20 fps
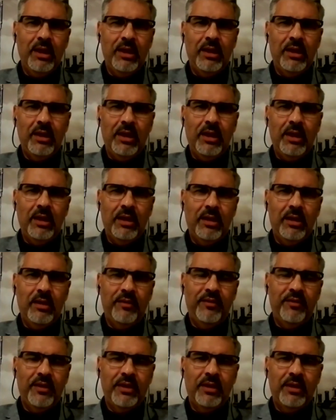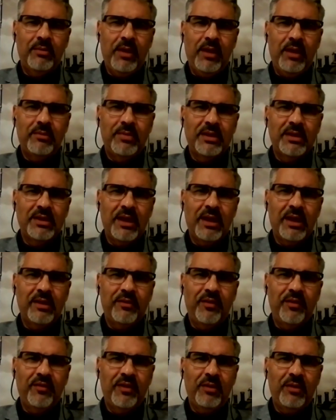اللي قالها الفنان محمد سعد
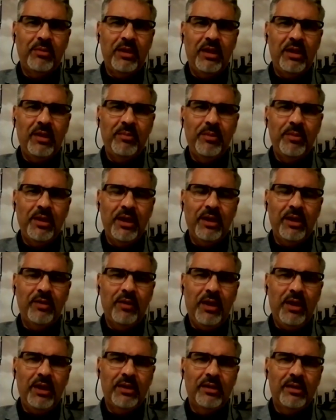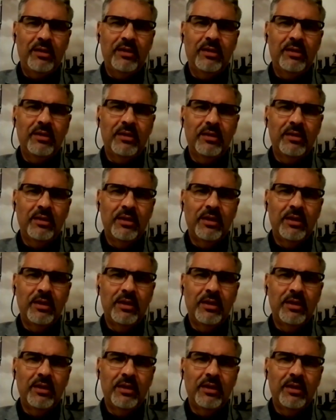في فيلم الليمبي يعني واحد آه،